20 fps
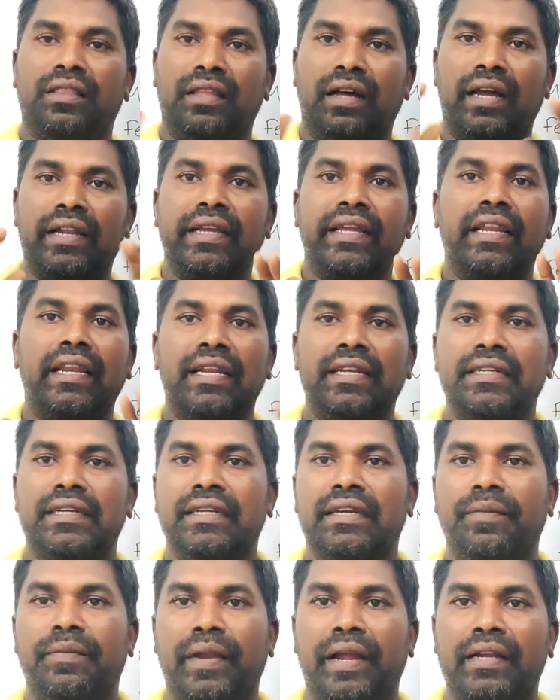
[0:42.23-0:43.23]
దానికి
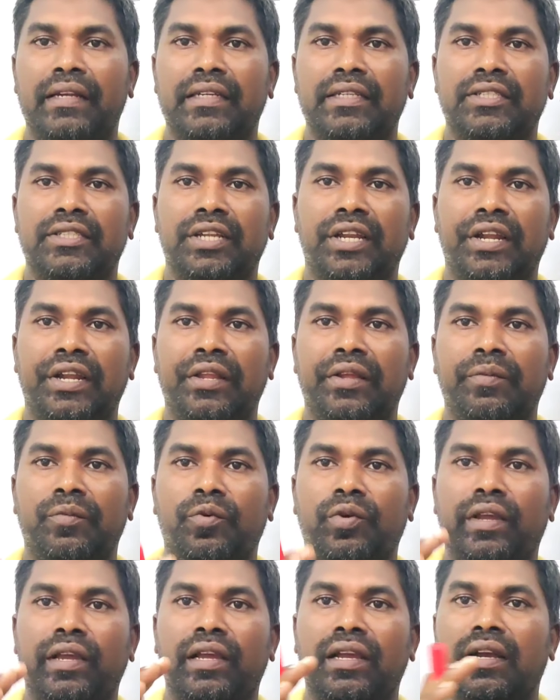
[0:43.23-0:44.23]
రిలేటెడ్గా ప్రాక్టీస్ చేయండి
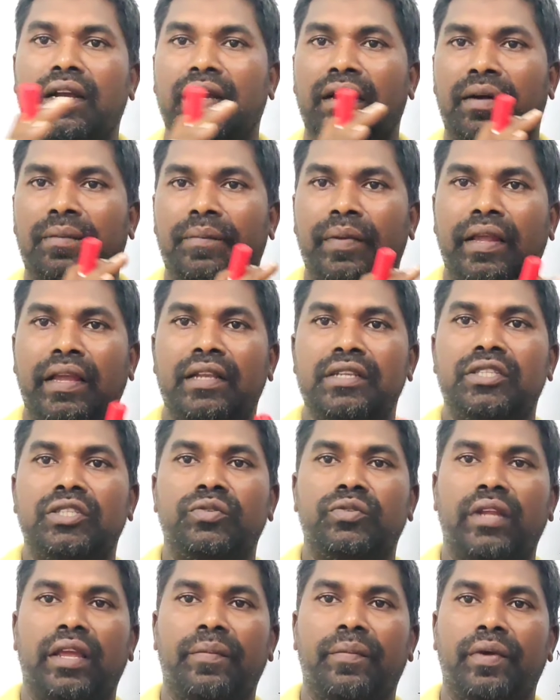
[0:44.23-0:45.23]
ముఖ్యంగా
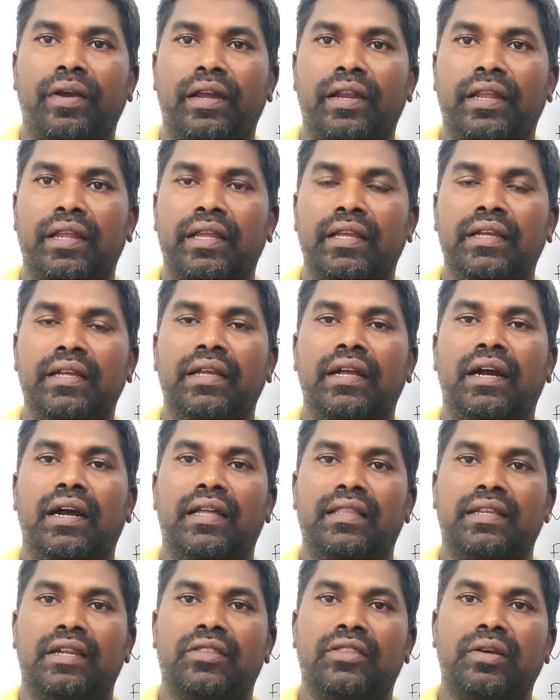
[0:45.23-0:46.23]
కాంప్రహెన్సివ్ టైప్ కానీ
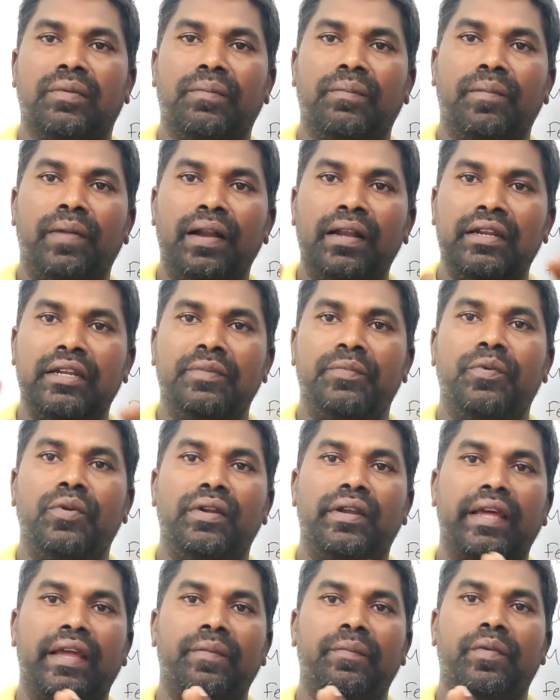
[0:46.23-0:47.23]
ఆ తర్వాత మల్టిపుల్
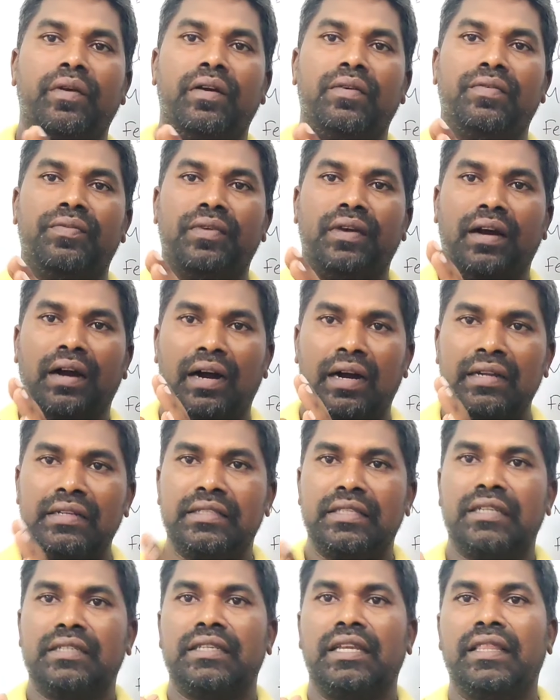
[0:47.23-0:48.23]
టైప్ ఆఫ్
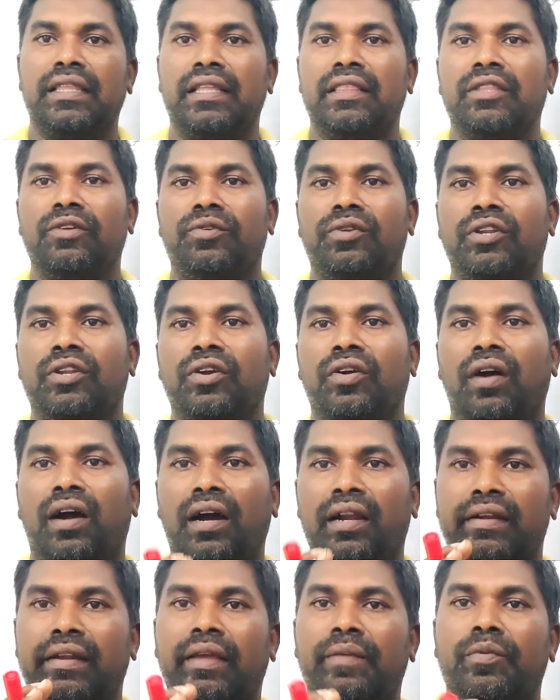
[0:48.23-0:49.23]
ఆన్సర్స్ ఏదైతే ఉన్నాయో
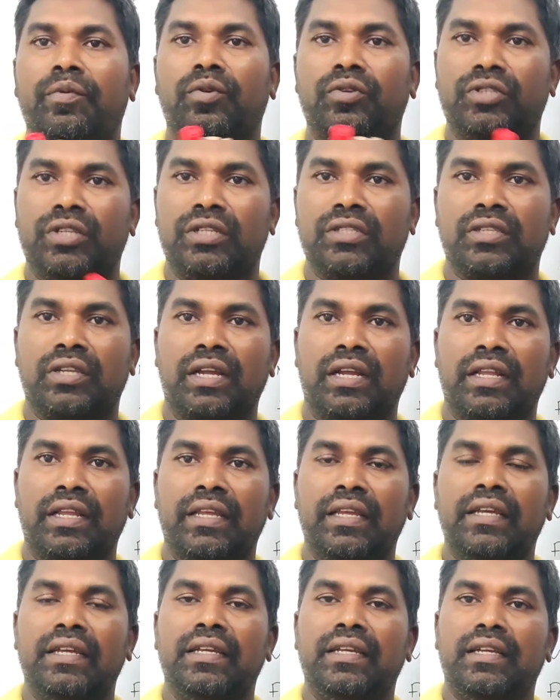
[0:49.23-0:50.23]
ఆ టైప్ క్వశ్చన్స్ కానీ
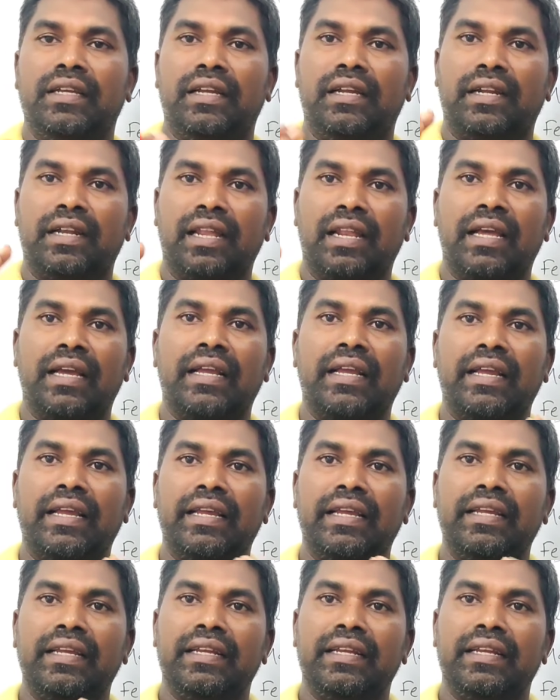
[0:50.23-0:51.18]
అండ్ అలాగే